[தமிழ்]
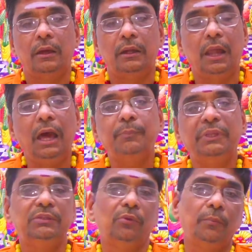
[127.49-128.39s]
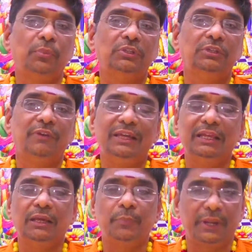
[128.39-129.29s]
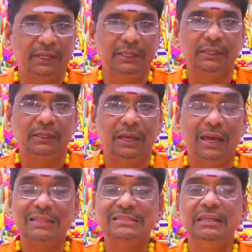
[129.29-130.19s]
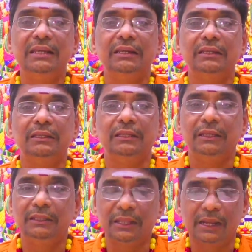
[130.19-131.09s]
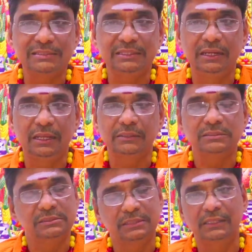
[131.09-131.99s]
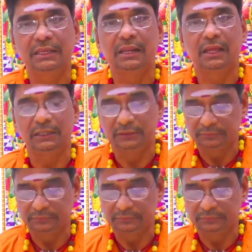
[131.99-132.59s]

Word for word: நாற்பத்தி ஒன்பது வயதுக்கு பிறகு அரசியலில் இந்த ராசியினர் சாதிக்கிறார்கள்